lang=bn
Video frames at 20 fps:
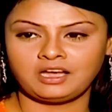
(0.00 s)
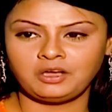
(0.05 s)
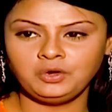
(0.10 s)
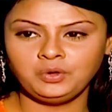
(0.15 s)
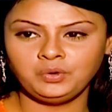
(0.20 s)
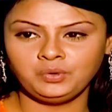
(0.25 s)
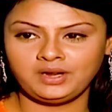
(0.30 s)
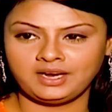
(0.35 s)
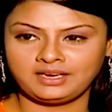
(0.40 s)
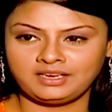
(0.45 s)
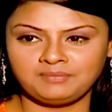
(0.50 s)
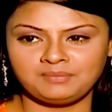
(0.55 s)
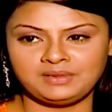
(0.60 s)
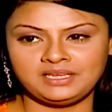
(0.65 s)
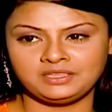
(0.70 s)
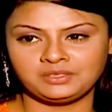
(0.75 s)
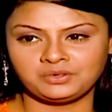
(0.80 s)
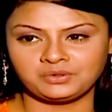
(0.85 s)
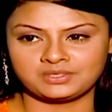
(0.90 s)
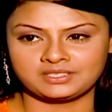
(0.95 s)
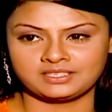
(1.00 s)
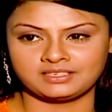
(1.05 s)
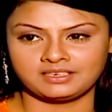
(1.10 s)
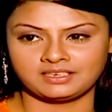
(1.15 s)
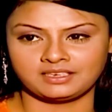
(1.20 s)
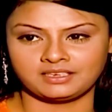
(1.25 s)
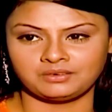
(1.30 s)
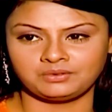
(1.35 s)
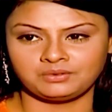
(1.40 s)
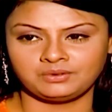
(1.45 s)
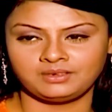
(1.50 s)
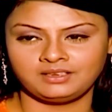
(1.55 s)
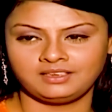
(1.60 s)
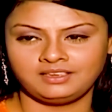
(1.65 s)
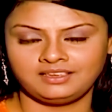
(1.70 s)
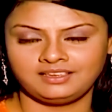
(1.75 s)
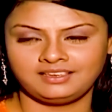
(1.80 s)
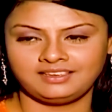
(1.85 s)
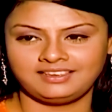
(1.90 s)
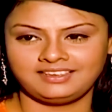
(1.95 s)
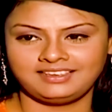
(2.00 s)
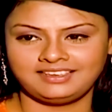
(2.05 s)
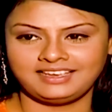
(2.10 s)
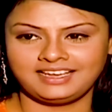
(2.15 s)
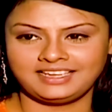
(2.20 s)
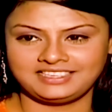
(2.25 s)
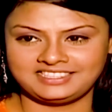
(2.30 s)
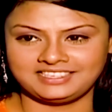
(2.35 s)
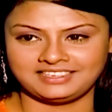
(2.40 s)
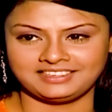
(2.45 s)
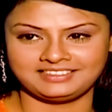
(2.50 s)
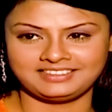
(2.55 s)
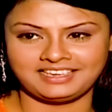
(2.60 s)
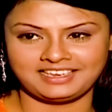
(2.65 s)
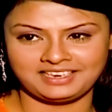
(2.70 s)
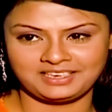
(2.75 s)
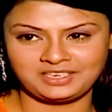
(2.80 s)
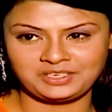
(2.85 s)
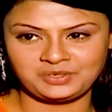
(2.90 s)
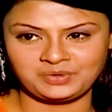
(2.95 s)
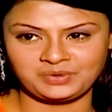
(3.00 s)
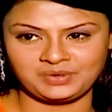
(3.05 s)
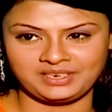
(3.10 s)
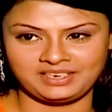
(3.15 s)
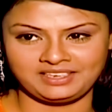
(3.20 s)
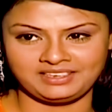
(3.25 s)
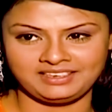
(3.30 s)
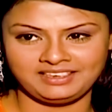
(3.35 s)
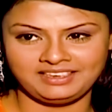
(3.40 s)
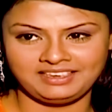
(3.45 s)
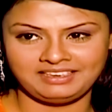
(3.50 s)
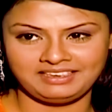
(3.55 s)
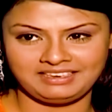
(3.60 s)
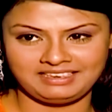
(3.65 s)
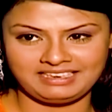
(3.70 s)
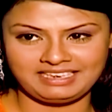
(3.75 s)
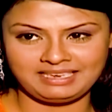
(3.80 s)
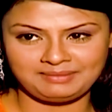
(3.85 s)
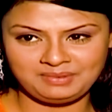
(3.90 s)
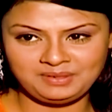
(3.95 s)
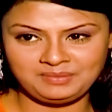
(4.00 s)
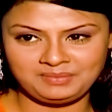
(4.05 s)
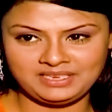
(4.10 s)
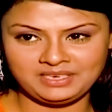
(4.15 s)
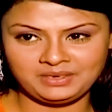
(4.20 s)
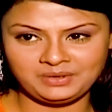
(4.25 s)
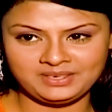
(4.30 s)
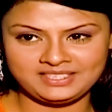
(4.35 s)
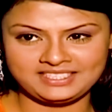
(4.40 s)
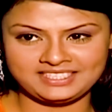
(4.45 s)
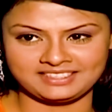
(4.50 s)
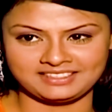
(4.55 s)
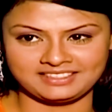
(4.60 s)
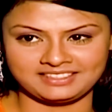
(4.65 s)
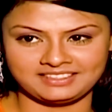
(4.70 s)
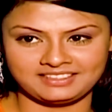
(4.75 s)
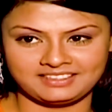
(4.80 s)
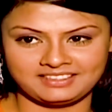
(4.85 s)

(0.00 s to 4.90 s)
তাহলে ওর একটা বিহিত করছেন না কেন আচ্ছা তার আগে শুনিনি আপনি বিয়ে করেছেন